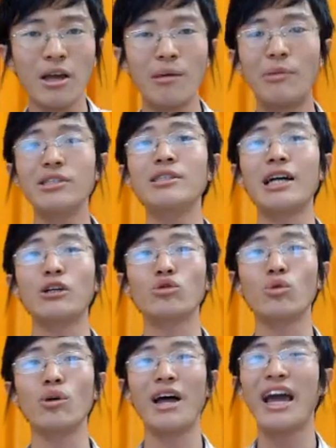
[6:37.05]
民进党都
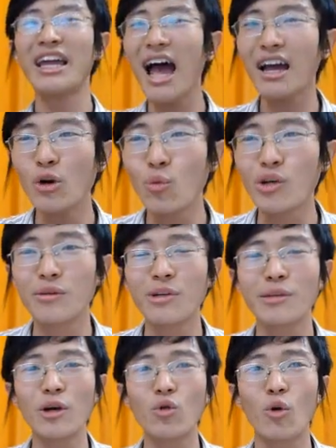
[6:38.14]
说，哎呀，为什么
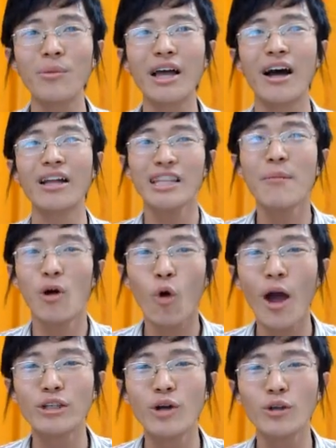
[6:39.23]
你们国民党那么
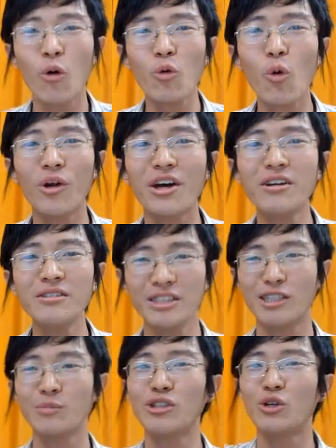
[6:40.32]
快就要通过呢？
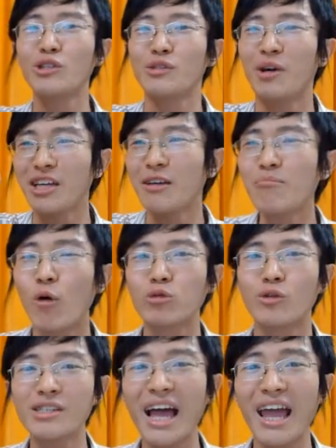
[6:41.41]
是不是有什么阴谋
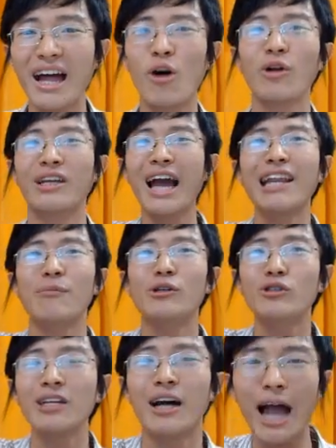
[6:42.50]
存在啊？哦，你看你们
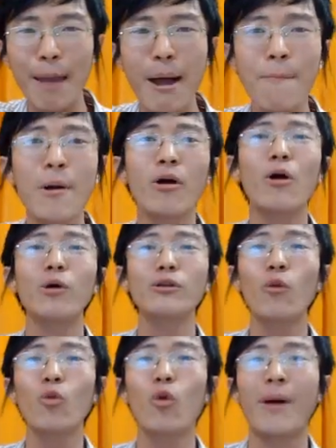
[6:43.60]
就是很害怕报告会
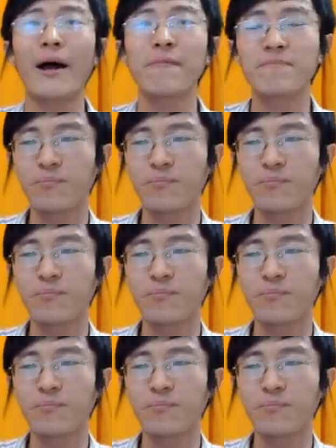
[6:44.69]
通过嘛？